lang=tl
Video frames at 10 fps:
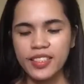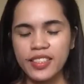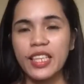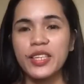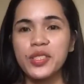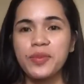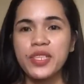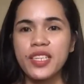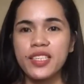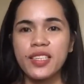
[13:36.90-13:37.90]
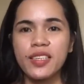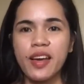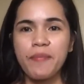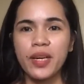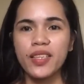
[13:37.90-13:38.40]
Si Lens kasi
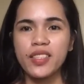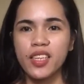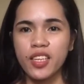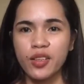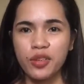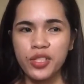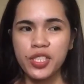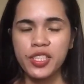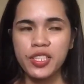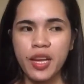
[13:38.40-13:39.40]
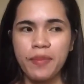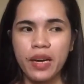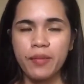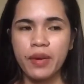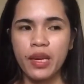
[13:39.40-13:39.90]
napaka-generous,
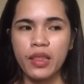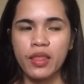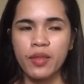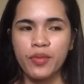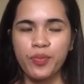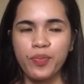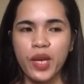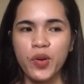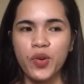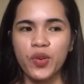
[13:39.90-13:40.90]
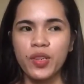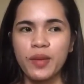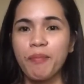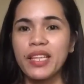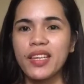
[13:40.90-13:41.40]
napakabait. Pero
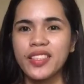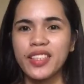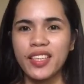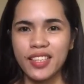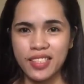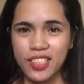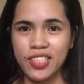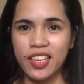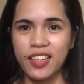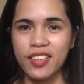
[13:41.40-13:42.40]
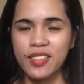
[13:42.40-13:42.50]
madaldal kasi siya.